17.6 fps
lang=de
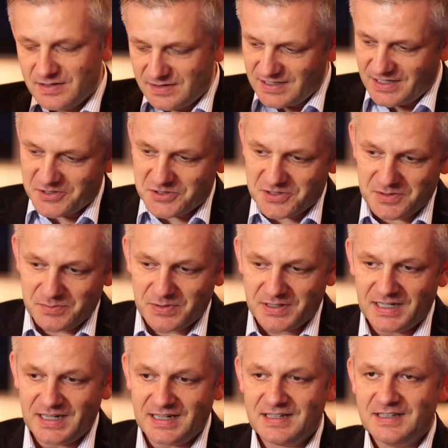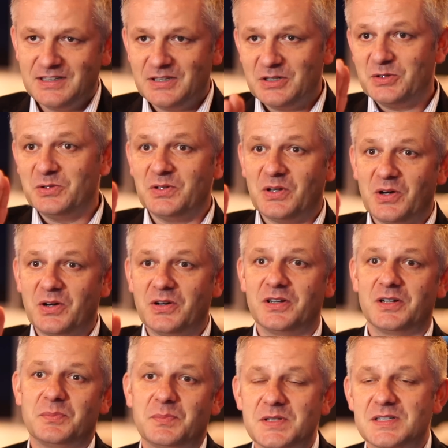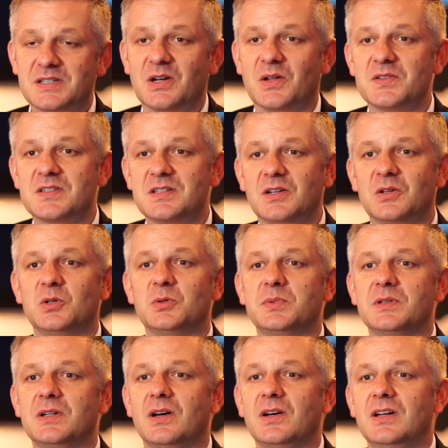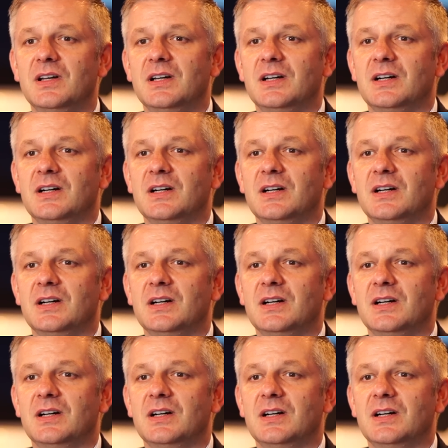zuerst den Brie und nachher bis ganz nach oben an.